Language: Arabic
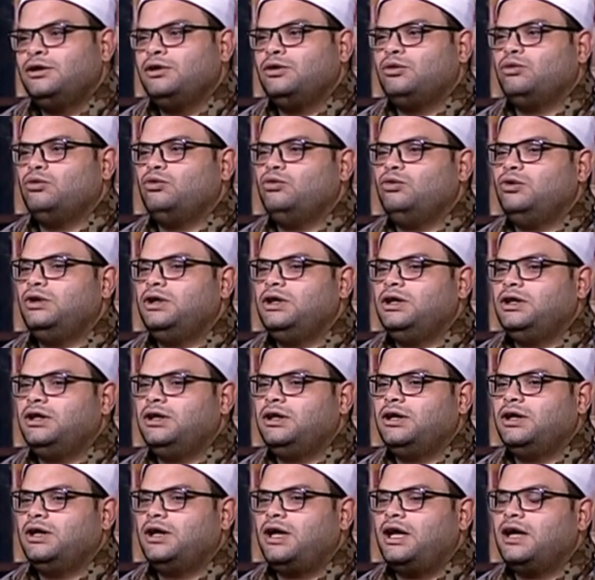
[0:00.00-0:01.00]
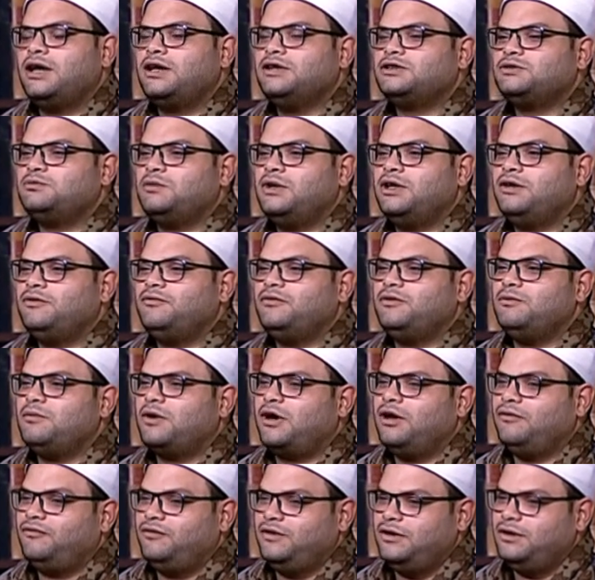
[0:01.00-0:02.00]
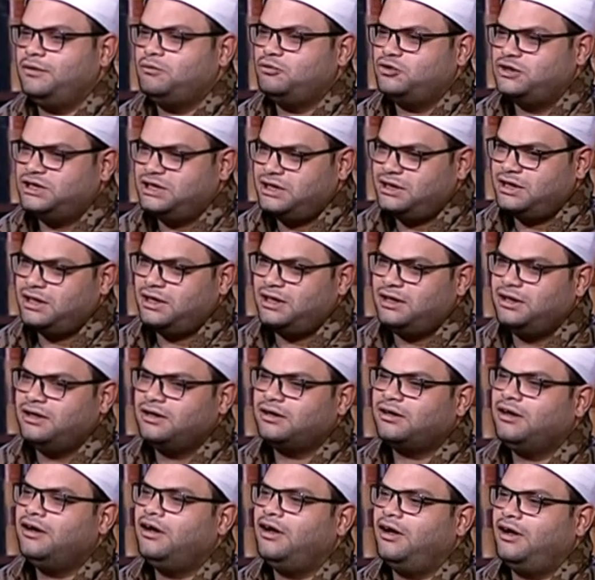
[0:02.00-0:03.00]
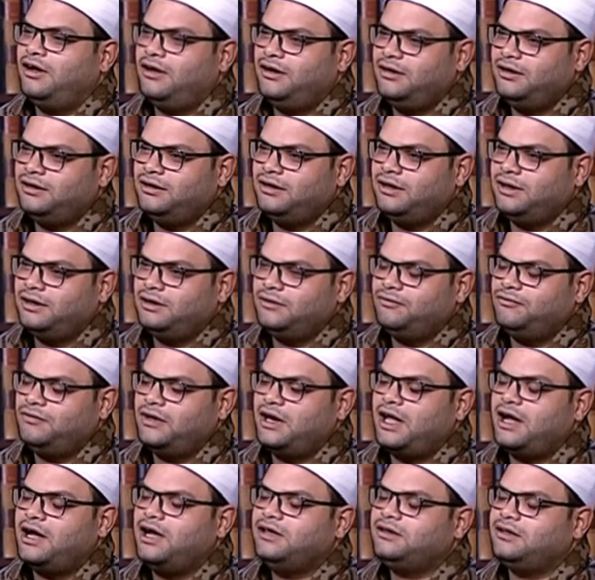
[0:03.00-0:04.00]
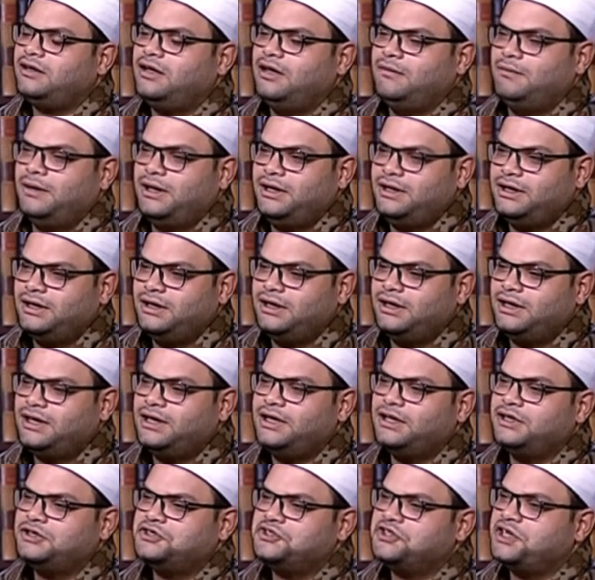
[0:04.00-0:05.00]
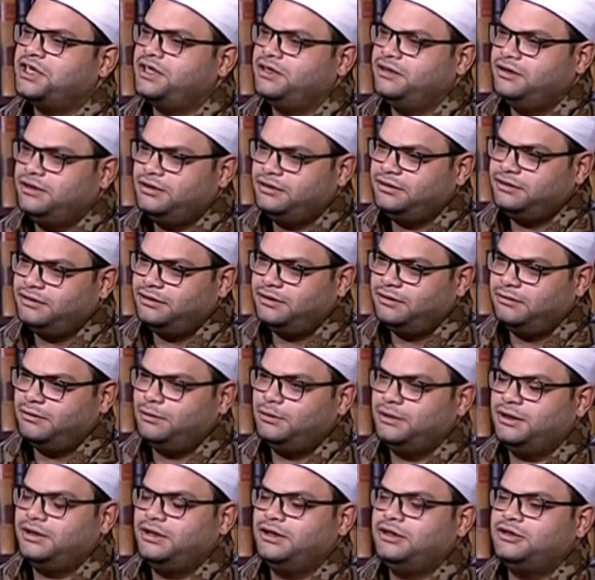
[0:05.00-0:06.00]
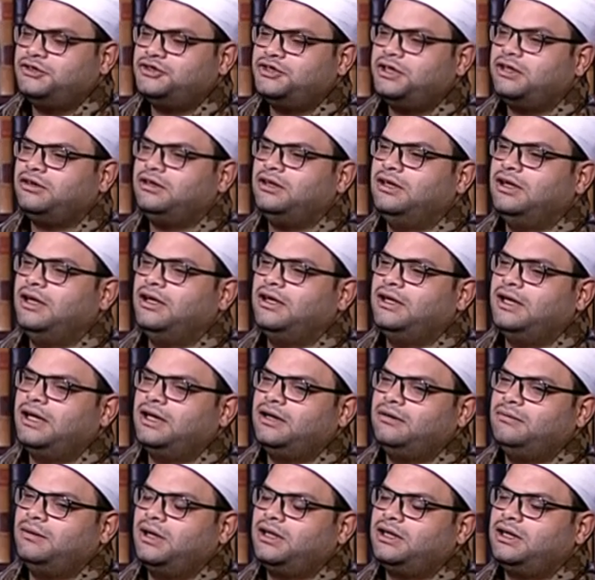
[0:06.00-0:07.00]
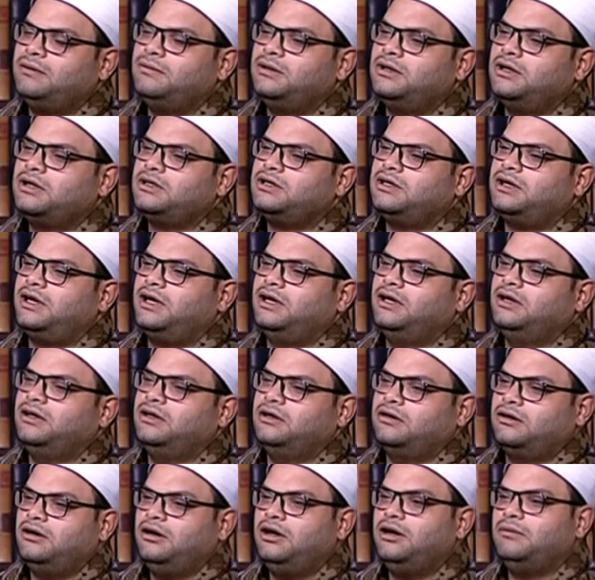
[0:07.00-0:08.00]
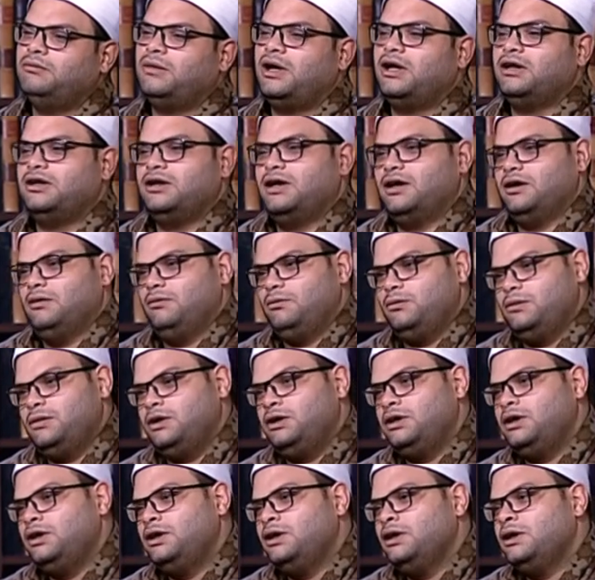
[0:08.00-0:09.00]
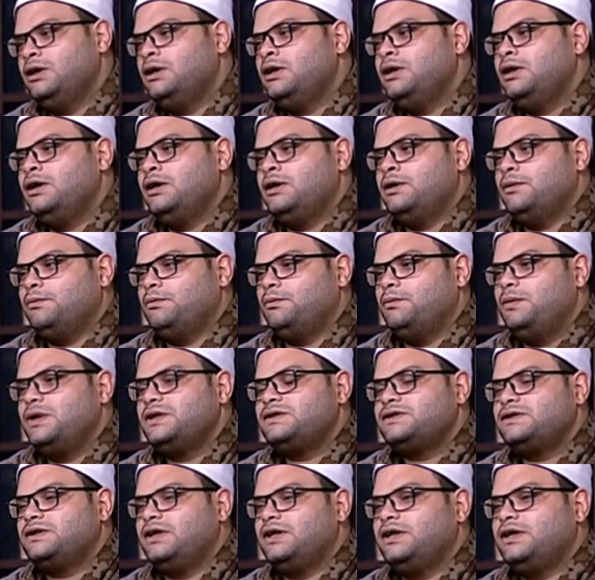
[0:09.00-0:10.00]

وحاجه اسمها في في المزيكا الايقاع يعني في الحاجات الجماعيه اللي هي الانشاد تمام لان الانشاد يعني بيعتمد اكتر على الايقاع مع النغم بس آه، يعني الفرق